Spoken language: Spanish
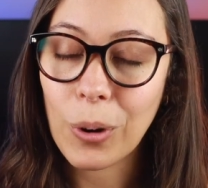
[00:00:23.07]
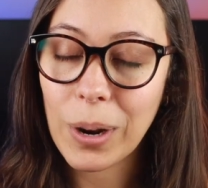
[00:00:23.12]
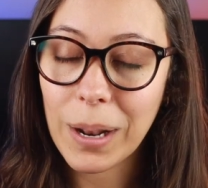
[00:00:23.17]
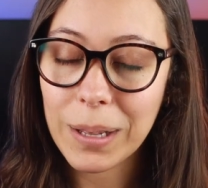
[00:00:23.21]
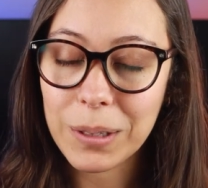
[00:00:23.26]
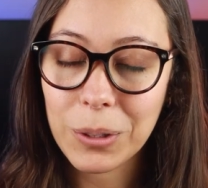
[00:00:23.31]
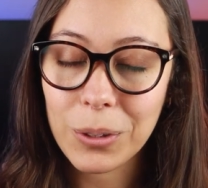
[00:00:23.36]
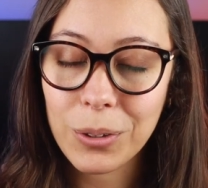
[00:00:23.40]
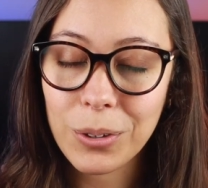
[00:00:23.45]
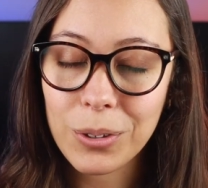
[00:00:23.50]

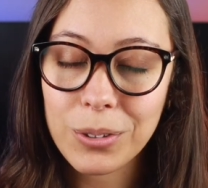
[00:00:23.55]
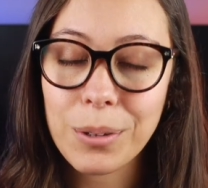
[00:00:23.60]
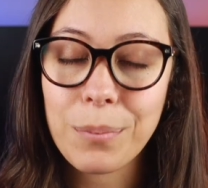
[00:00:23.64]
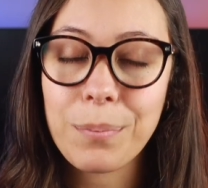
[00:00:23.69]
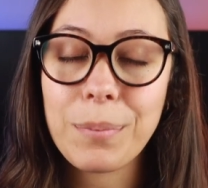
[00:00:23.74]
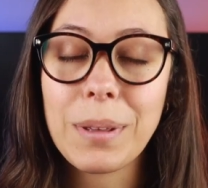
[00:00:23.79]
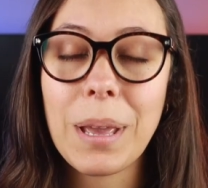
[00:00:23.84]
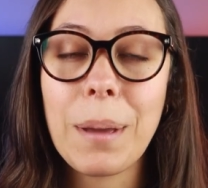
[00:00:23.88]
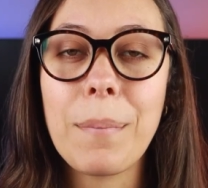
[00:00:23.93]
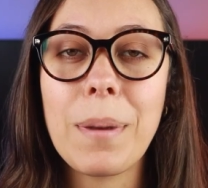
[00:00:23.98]
Hola a
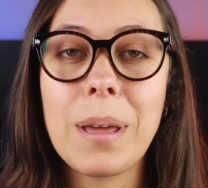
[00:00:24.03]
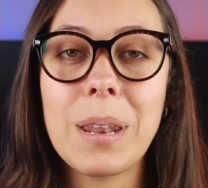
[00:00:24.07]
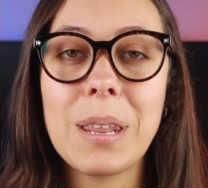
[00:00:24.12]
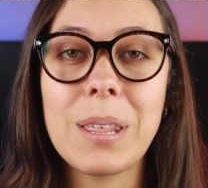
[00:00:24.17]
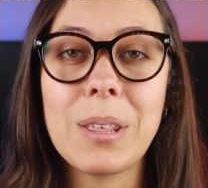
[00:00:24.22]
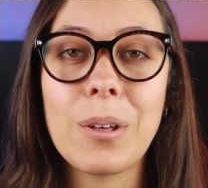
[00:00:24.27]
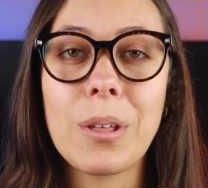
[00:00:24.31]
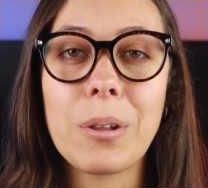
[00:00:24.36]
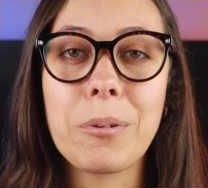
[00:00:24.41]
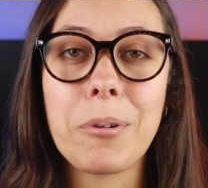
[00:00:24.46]
todos,
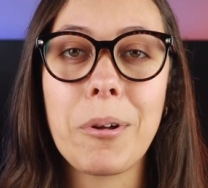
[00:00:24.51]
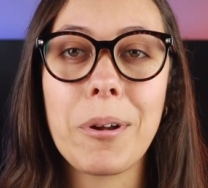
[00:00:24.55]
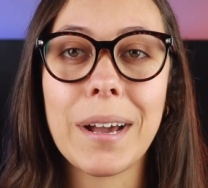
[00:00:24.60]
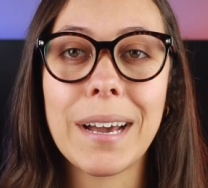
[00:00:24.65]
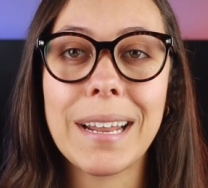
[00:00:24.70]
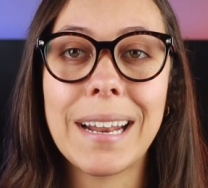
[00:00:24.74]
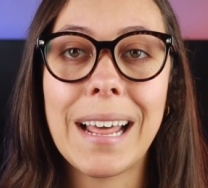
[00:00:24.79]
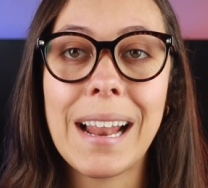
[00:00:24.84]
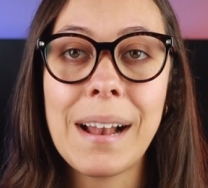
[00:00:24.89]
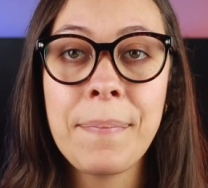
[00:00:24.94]
bienvenidos de nuevo
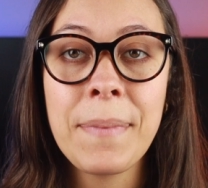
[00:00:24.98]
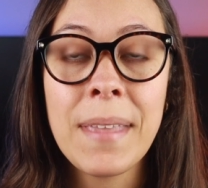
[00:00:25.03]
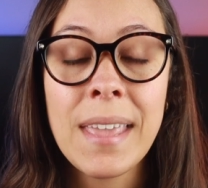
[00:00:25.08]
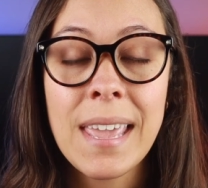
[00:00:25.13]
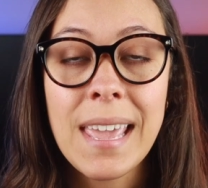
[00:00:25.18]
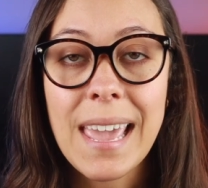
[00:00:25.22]
al canal.